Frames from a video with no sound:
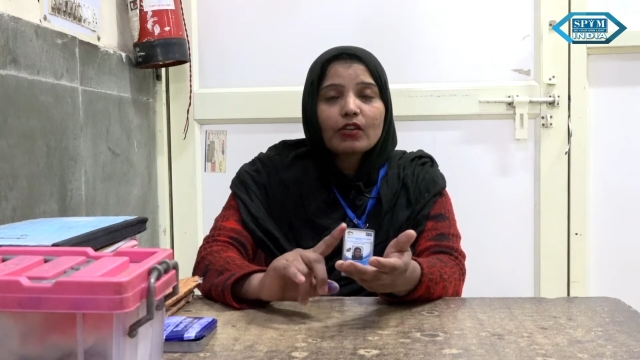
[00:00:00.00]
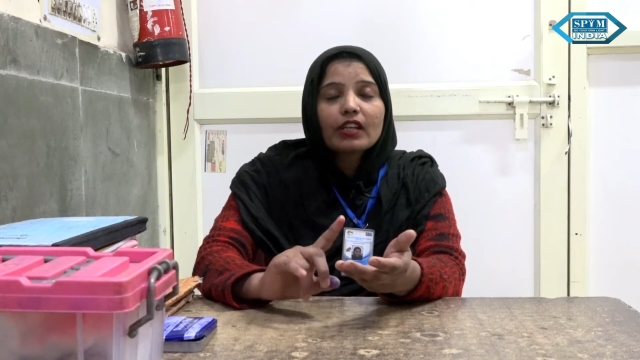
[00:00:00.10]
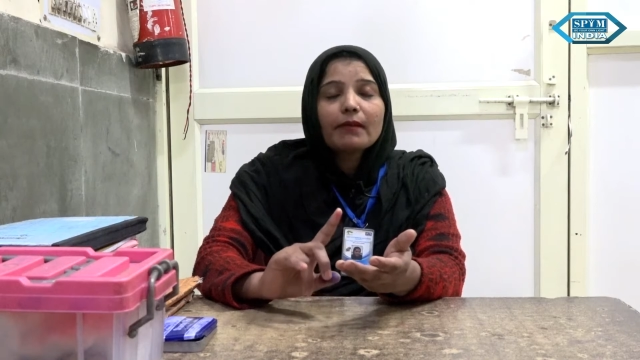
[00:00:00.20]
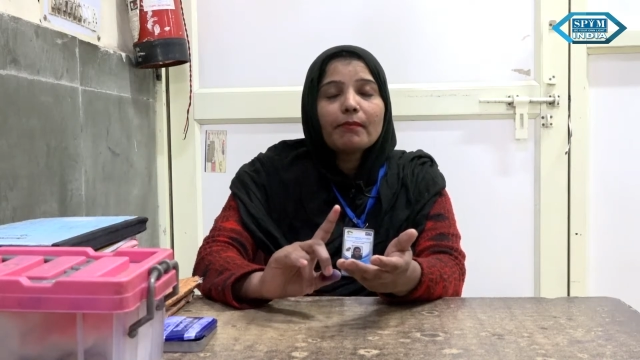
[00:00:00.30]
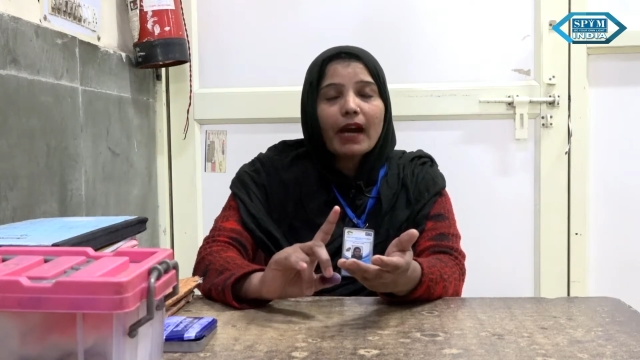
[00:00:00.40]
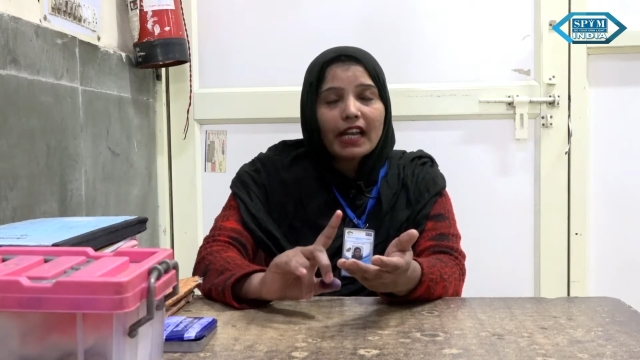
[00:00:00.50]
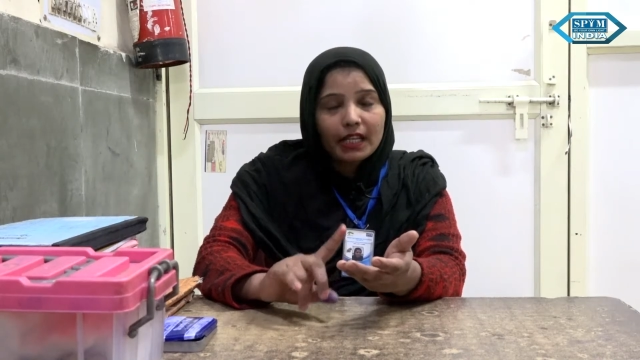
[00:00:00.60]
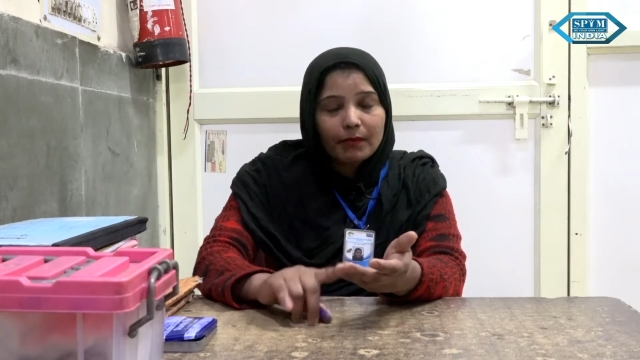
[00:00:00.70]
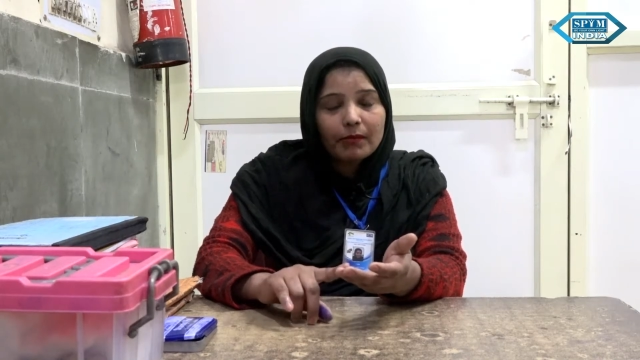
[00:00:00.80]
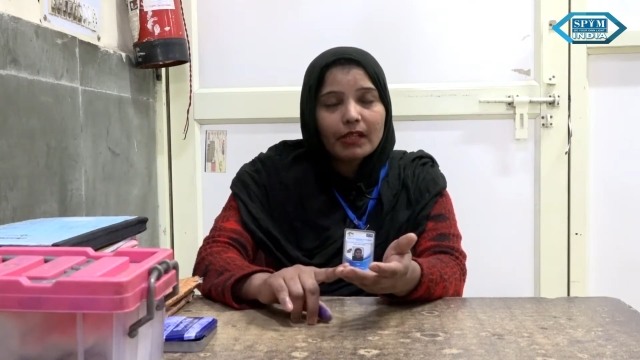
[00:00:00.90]
को गर्म
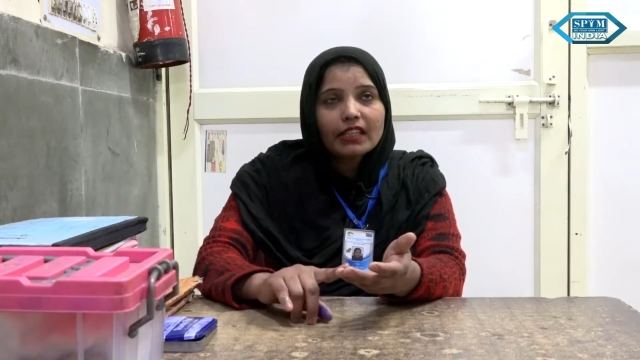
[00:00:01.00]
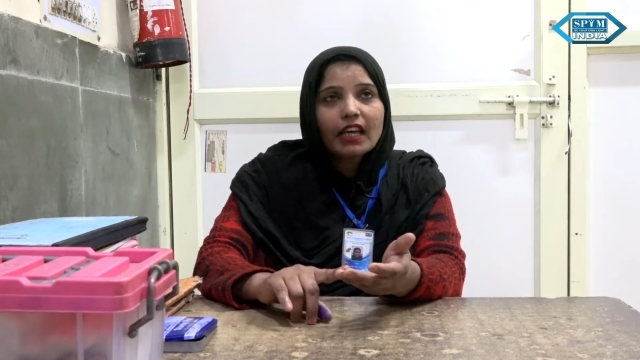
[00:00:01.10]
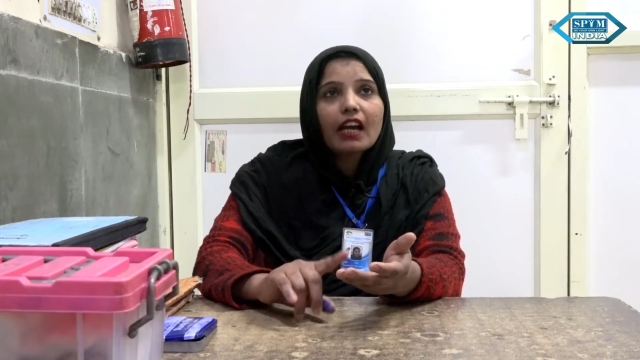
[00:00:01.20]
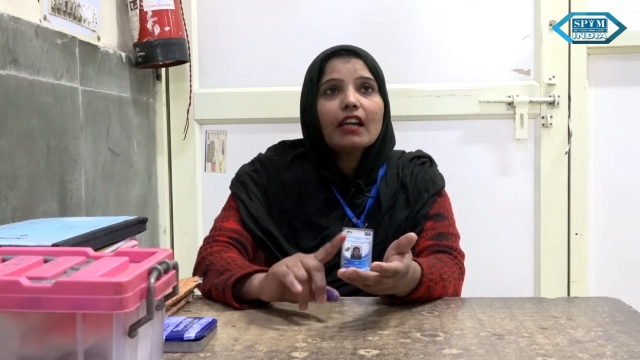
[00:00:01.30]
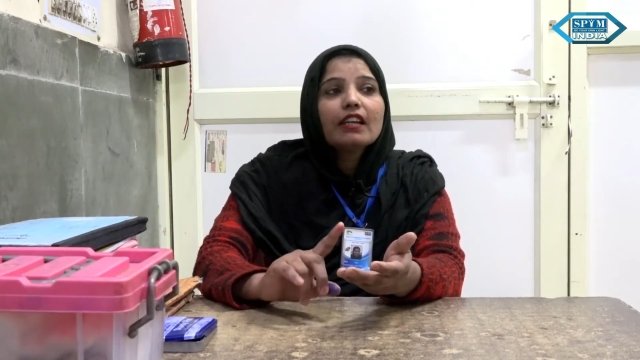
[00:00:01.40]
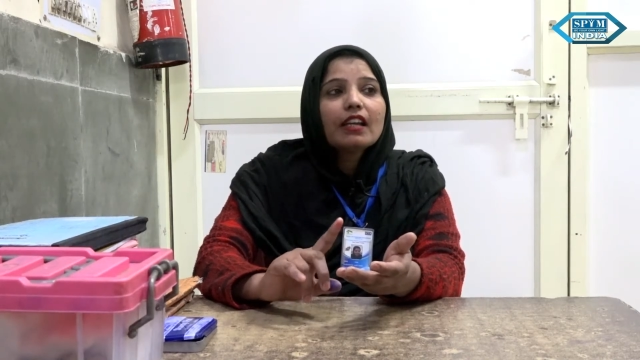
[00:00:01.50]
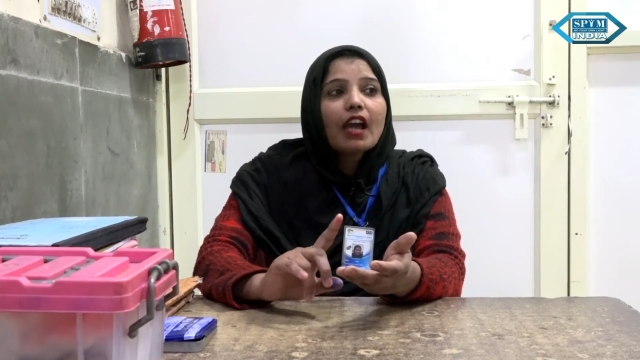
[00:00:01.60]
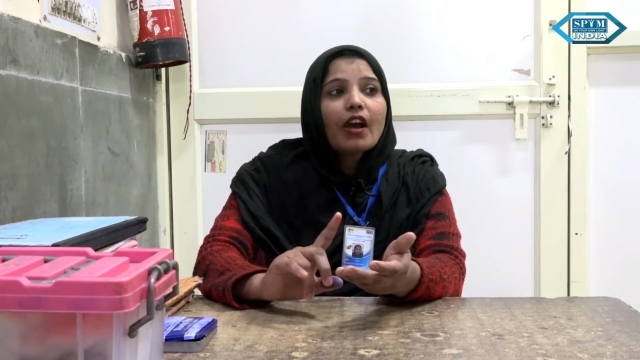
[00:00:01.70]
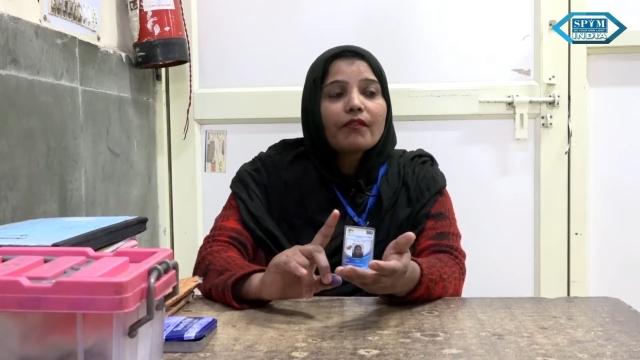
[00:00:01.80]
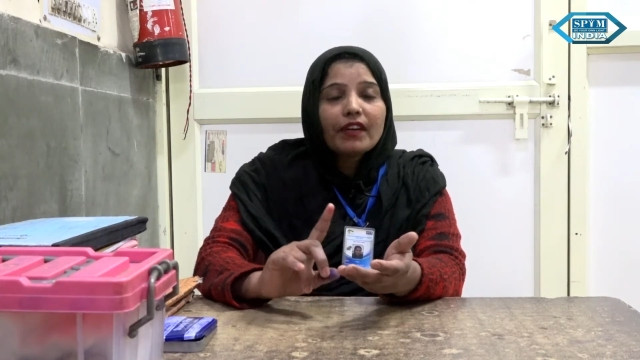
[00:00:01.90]
पानी भी मिलता है
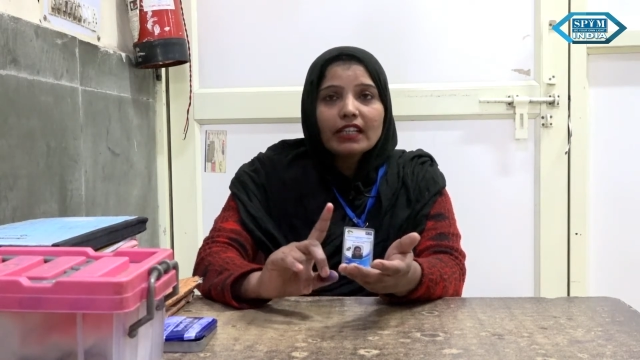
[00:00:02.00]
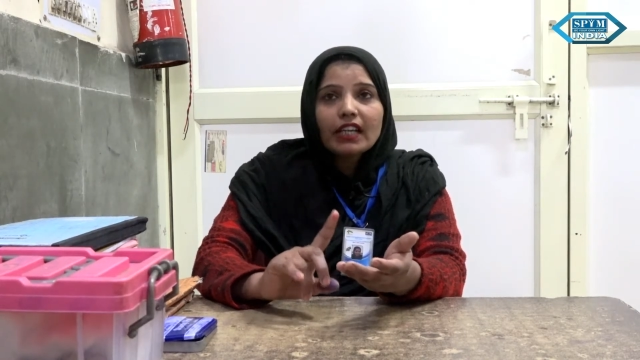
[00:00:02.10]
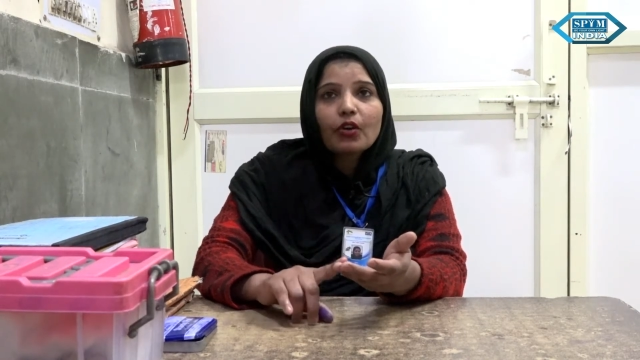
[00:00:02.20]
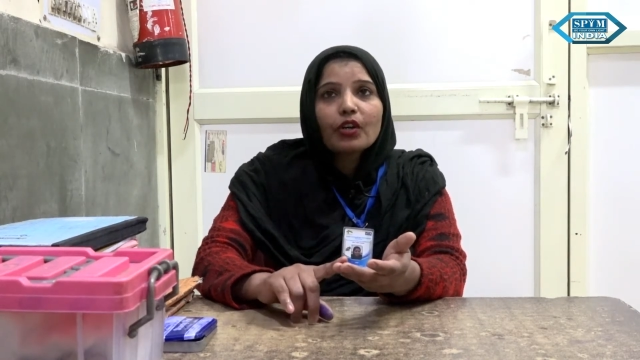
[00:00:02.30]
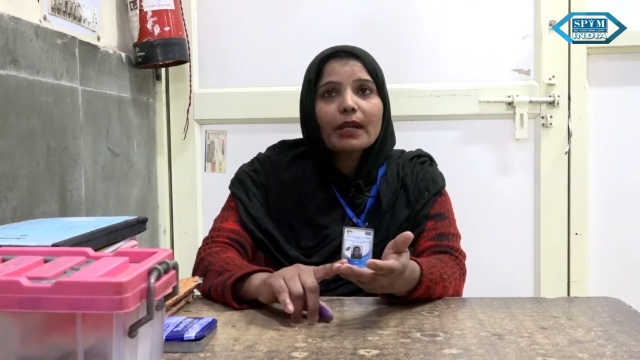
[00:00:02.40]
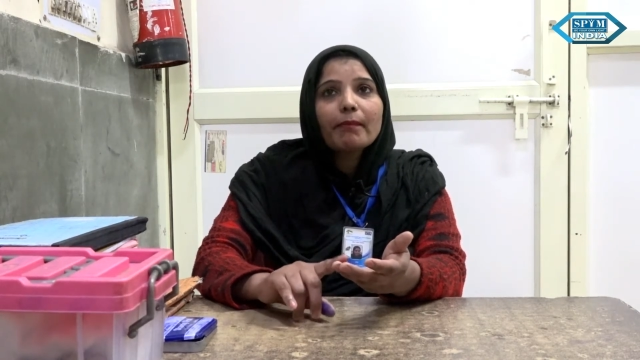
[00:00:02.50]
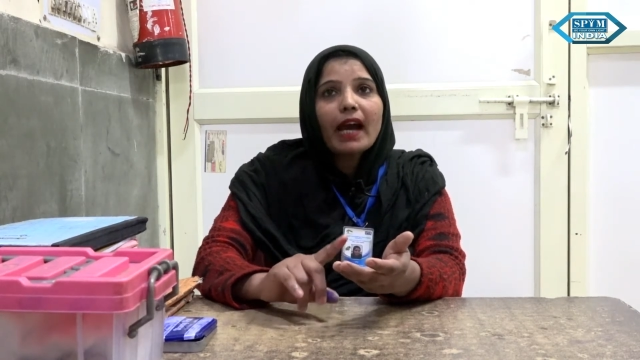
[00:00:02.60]
फिल्टर हो के